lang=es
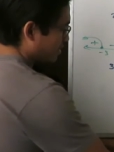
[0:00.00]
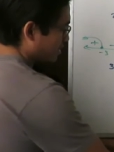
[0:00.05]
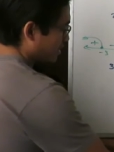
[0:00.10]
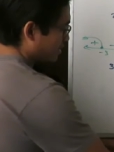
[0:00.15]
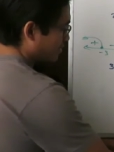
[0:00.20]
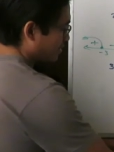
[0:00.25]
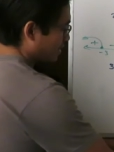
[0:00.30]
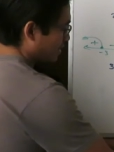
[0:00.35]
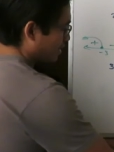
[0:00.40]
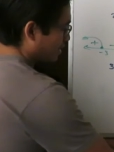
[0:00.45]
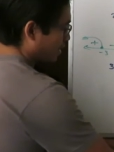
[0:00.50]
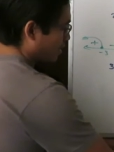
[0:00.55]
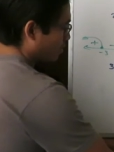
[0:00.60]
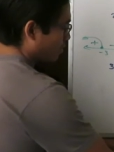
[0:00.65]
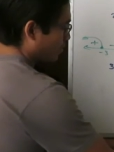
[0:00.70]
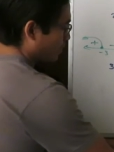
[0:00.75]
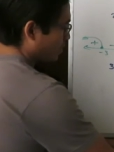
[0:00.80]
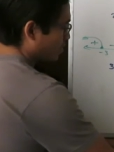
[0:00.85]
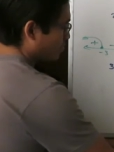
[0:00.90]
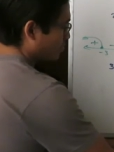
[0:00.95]
de
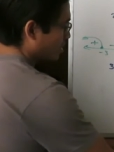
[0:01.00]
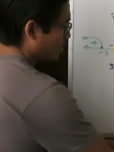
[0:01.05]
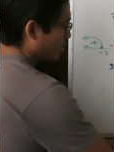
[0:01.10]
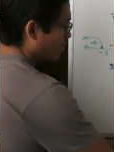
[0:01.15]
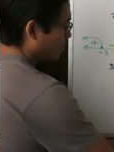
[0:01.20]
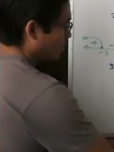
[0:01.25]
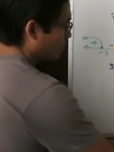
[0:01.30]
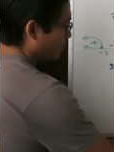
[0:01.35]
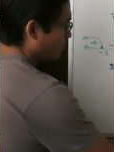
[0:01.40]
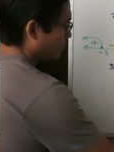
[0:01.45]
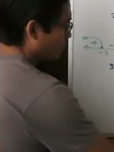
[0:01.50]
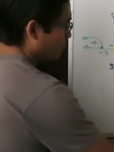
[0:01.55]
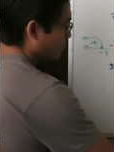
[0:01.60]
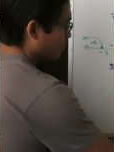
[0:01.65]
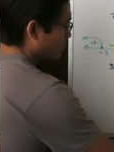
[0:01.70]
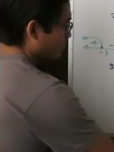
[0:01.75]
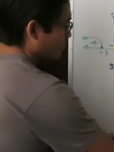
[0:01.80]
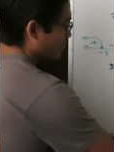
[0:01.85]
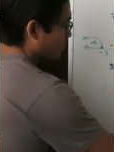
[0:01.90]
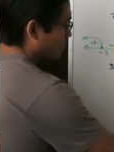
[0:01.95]
cerrado menos 5
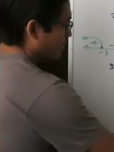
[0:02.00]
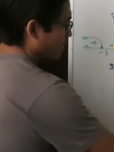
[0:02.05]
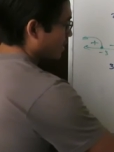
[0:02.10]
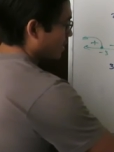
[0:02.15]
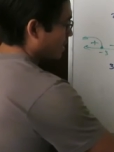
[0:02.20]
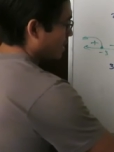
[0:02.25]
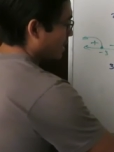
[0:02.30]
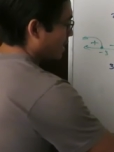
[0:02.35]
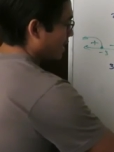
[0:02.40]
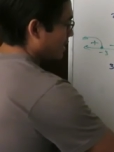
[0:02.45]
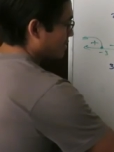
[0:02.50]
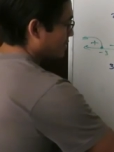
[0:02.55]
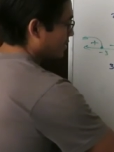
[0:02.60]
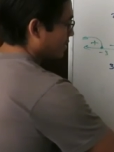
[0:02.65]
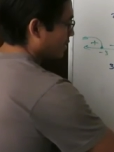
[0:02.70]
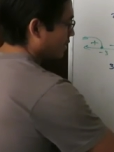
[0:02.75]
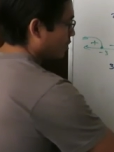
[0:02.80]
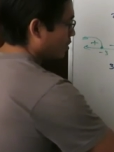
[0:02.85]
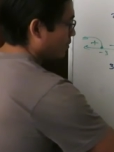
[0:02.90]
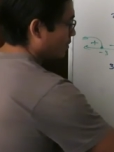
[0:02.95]
a
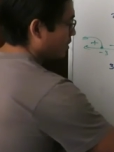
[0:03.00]
cerrado